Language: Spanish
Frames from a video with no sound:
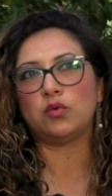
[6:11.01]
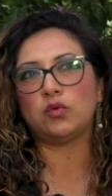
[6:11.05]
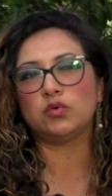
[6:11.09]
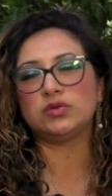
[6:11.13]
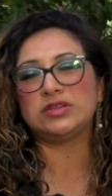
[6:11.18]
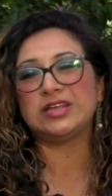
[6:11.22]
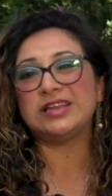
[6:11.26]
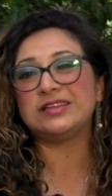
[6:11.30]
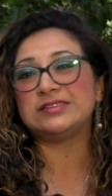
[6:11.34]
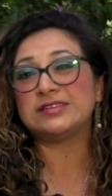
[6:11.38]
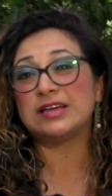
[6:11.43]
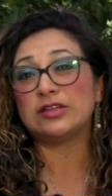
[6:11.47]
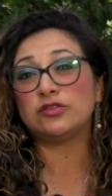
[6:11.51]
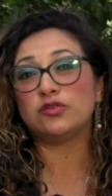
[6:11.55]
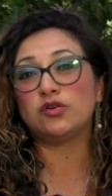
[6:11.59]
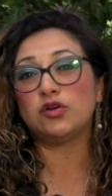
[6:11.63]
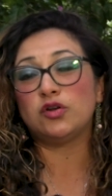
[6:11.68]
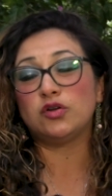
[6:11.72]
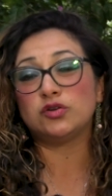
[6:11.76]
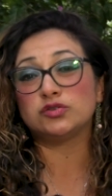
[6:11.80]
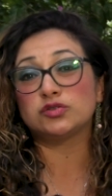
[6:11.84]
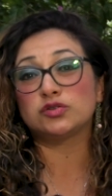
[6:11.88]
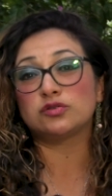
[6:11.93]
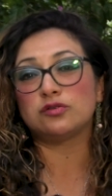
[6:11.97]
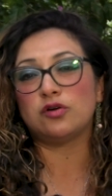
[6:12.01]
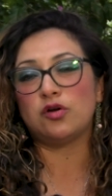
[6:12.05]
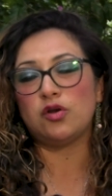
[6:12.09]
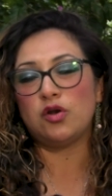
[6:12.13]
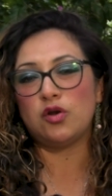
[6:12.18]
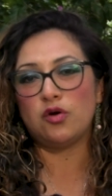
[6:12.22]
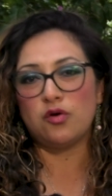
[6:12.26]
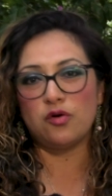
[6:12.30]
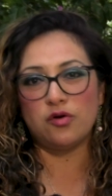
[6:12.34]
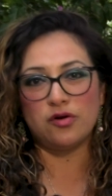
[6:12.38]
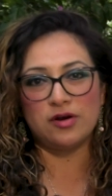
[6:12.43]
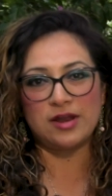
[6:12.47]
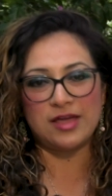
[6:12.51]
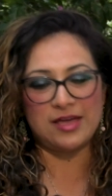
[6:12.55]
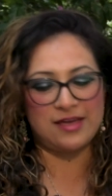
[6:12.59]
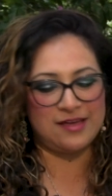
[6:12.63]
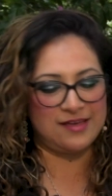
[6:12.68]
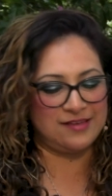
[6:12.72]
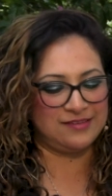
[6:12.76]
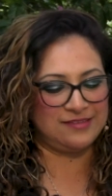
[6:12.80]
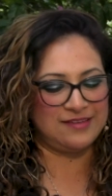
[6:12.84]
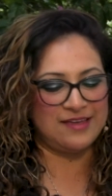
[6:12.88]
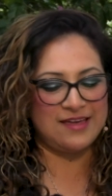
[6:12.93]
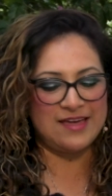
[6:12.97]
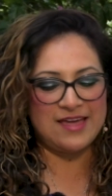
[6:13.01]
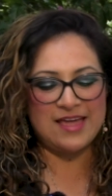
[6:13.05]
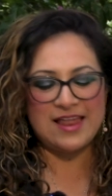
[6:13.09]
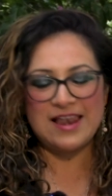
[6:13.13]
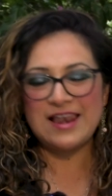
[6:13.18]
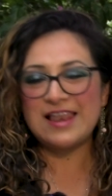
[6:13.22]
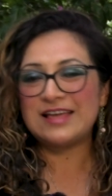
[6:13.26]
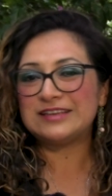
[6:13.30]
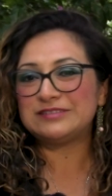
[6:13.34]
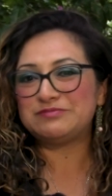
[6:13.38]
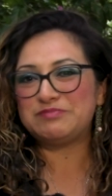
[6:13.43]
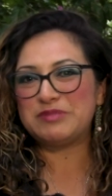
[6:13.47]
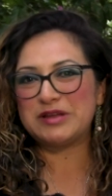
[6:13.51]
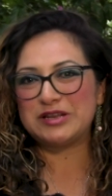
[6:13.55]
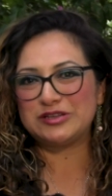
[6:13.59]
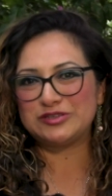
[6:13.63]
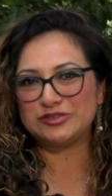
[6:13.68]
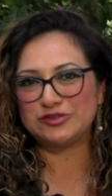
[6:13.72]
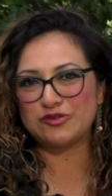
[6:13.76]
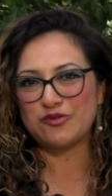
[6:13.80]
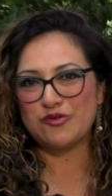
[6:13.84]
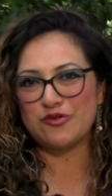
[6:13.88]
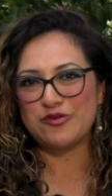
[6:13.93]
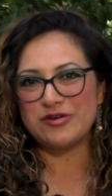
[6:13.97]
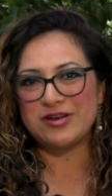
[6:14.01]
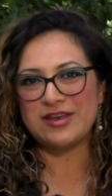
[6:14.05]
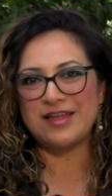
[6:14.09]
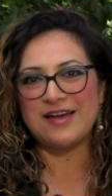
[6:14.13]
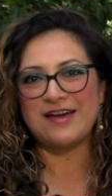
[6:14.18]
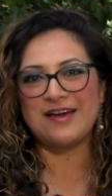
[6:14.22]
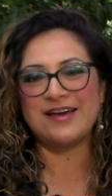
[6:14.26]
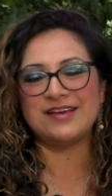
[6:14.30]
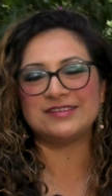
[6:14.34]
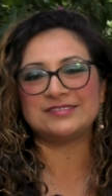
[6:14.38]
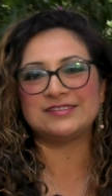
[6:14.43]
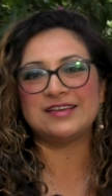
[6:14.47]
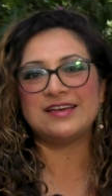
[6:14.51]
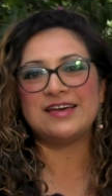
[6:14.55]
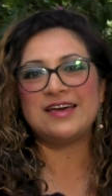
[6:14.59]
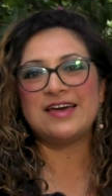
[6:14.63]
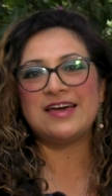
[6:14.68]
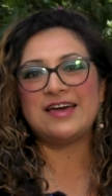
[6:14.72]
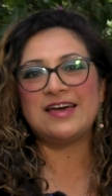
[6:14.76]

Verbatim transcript: utilizando los colores, las personas,